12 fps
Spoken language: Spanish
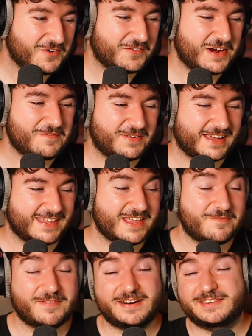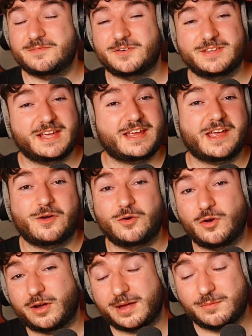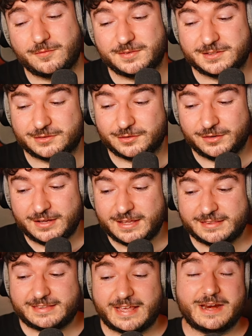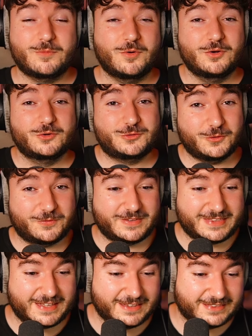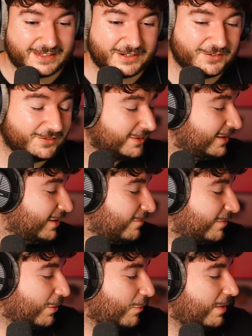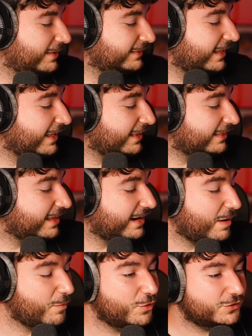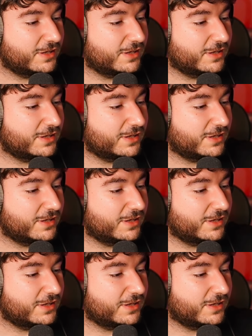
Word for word: una pequeña parte, pero ya es que con lo que hemos visto tenemos suficiente, ¿no? Pero igualmente cerramos